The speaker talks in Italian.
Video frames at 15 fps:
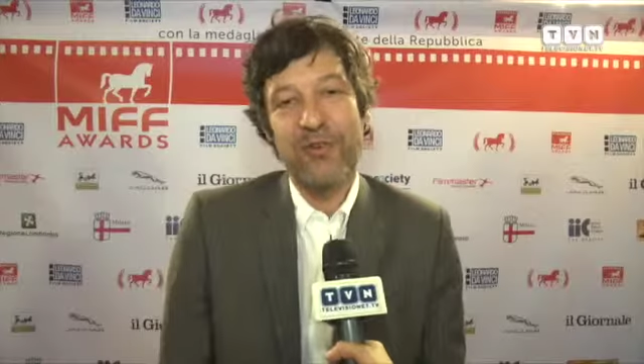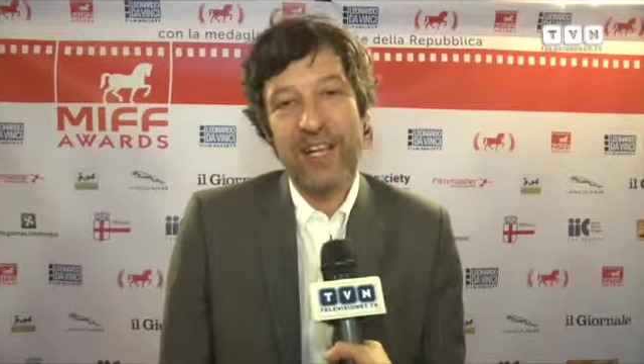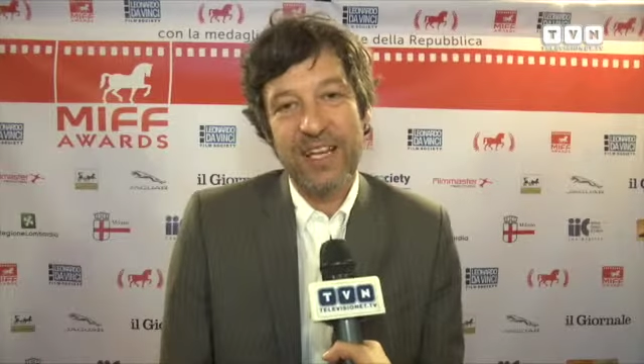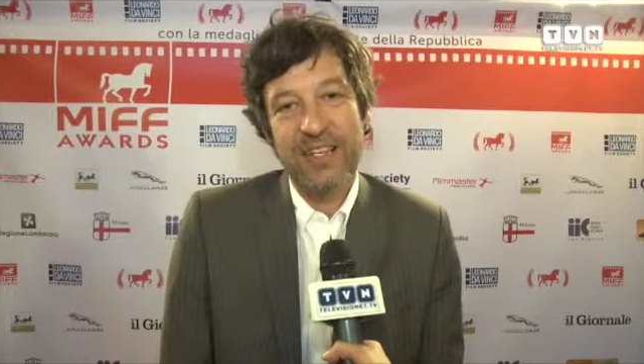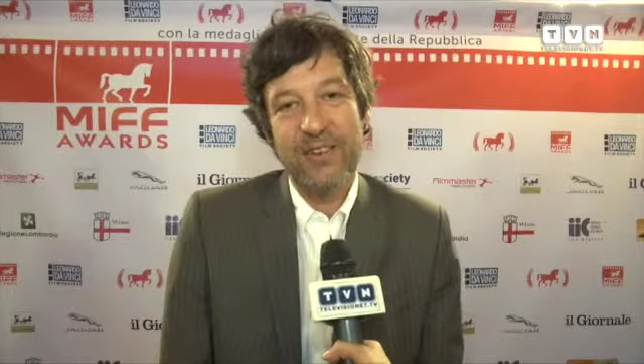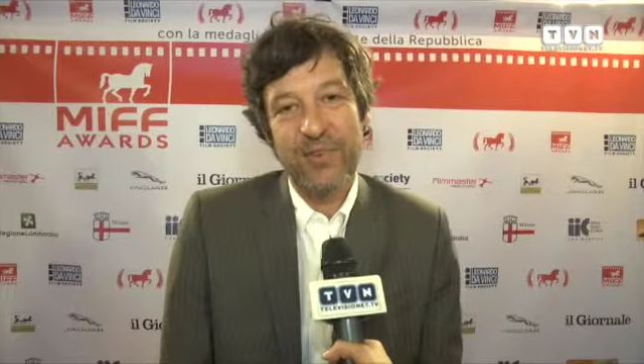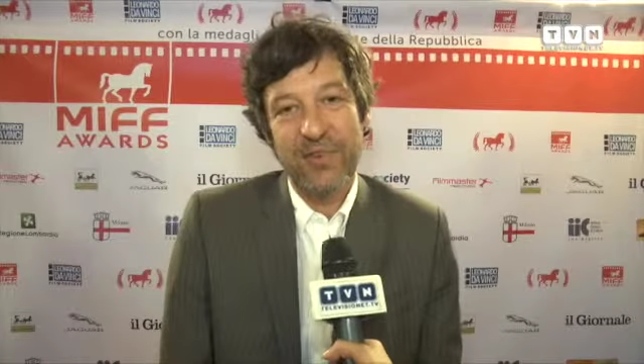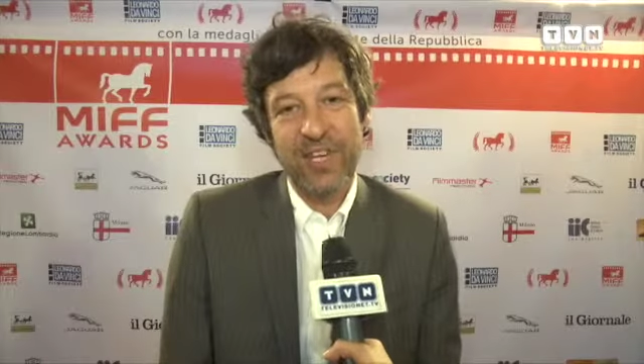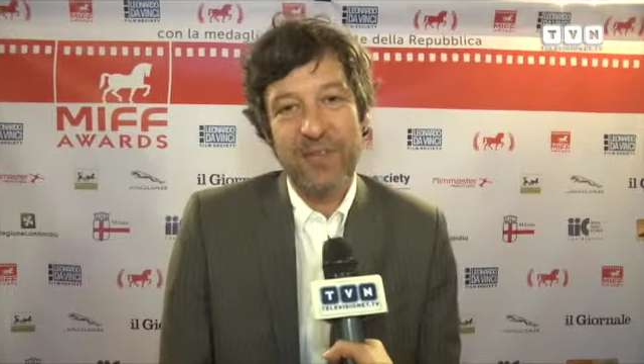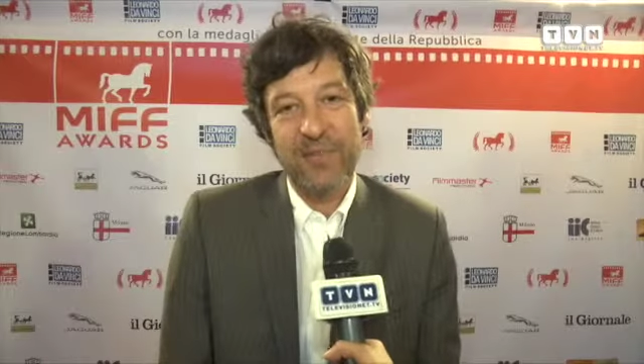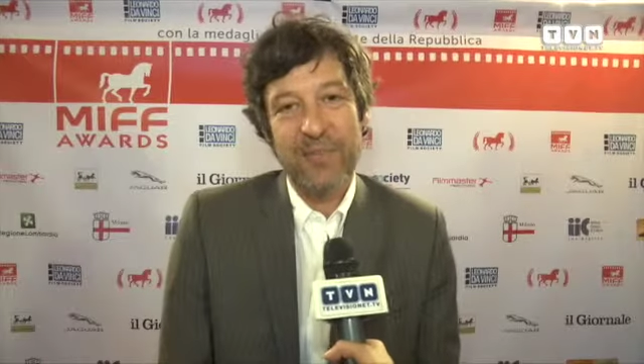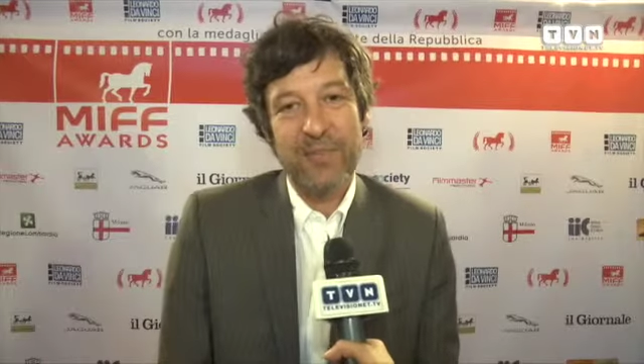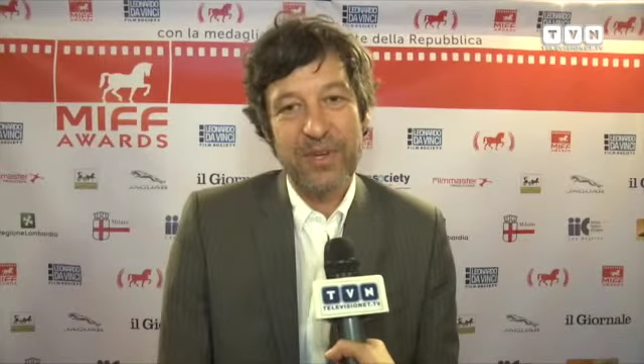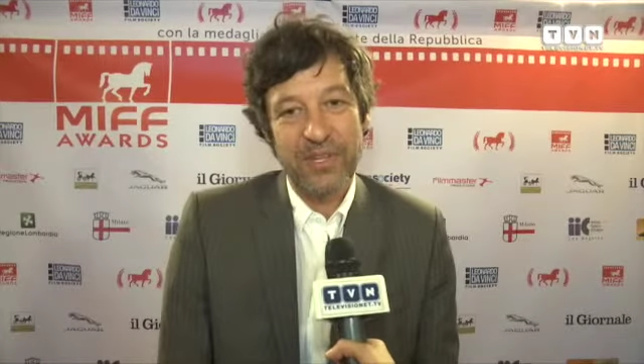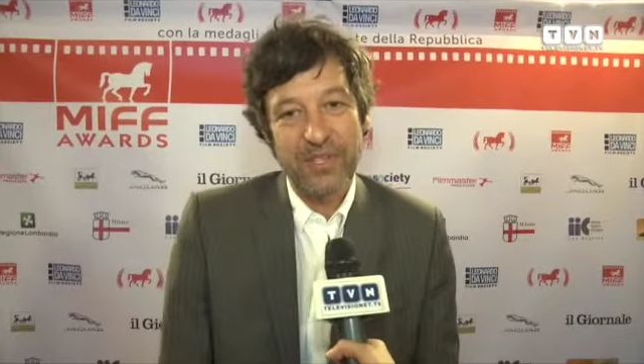in una categoria
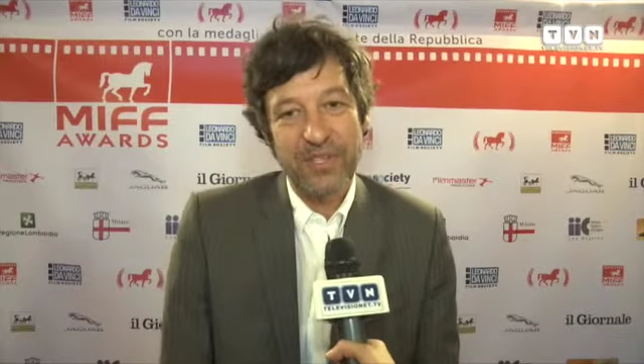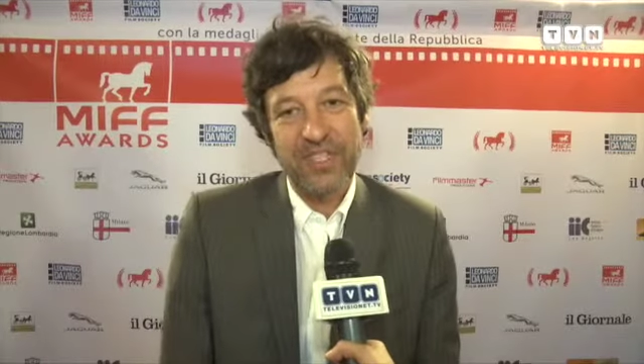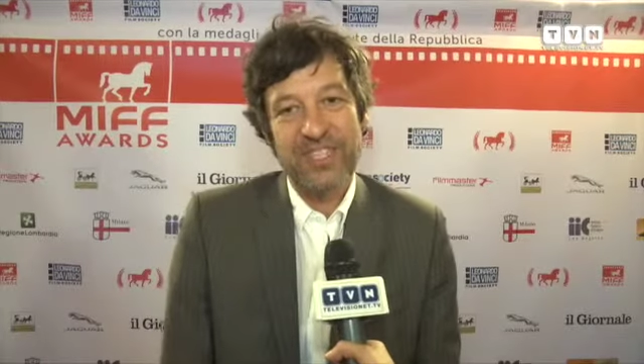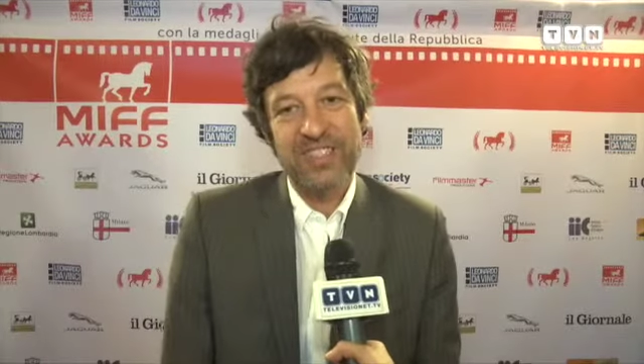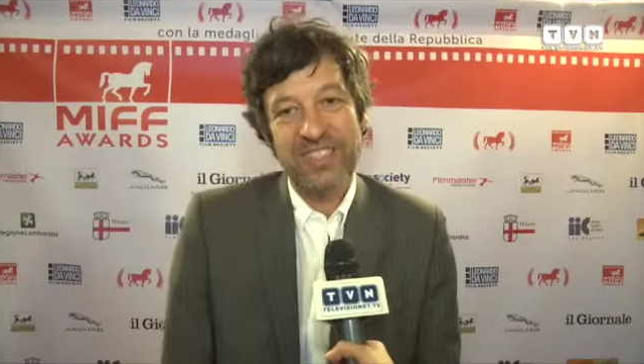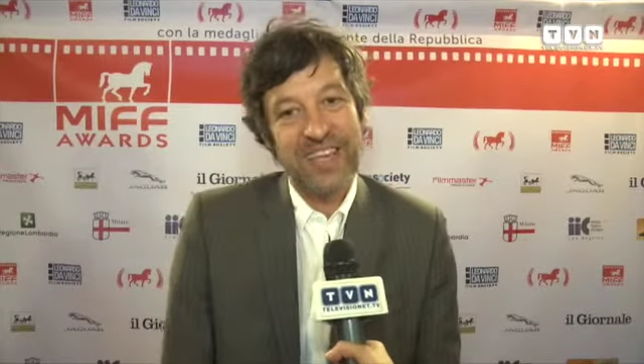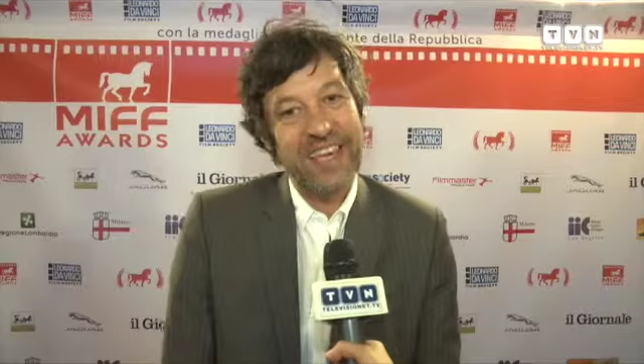ben precisa.